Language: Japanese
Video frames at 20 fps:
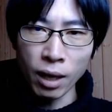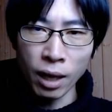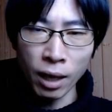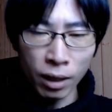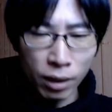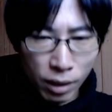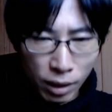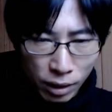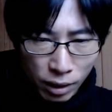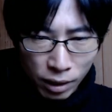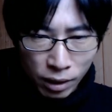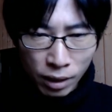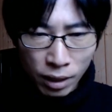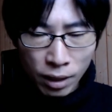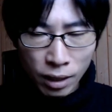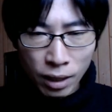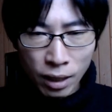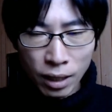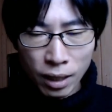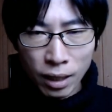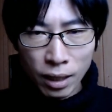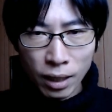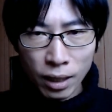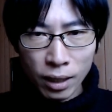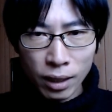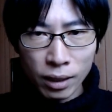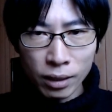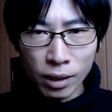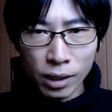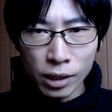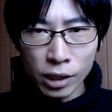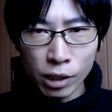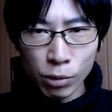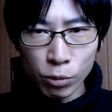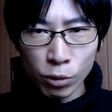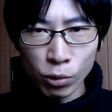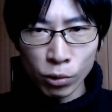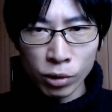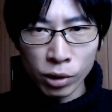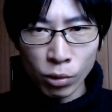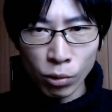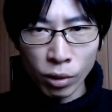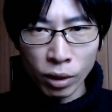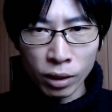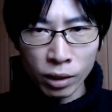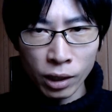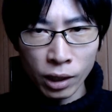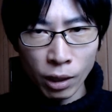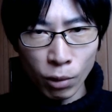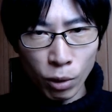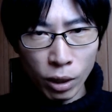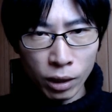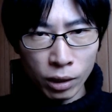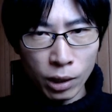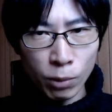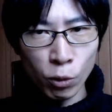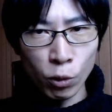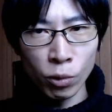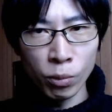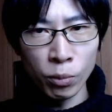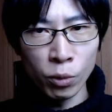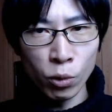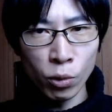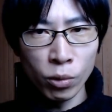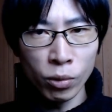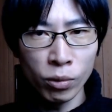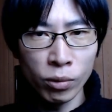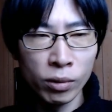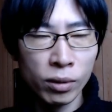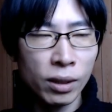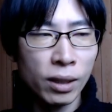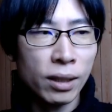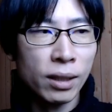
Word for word: あれだけ、ね、一部の人から嫌われてもも